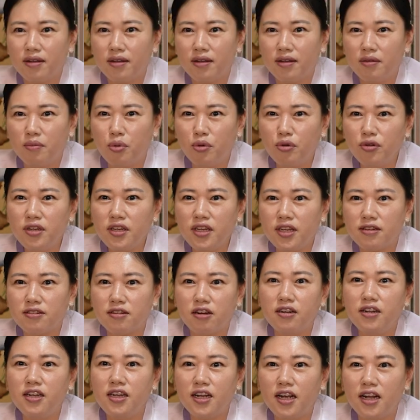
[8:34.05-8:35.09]
모든 게
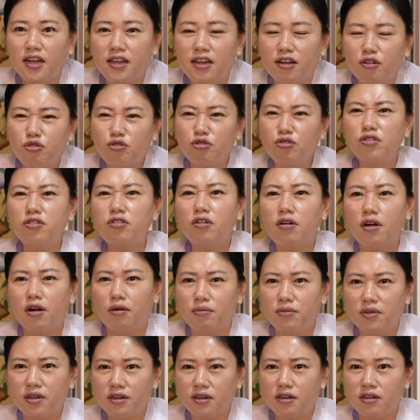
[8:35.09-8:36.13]
정리가 안 되고 순서가
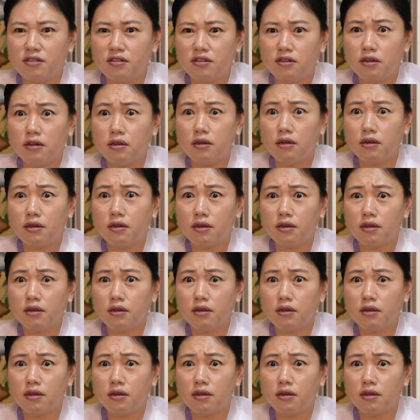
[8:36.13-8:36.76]
없는 거지. 네, 약간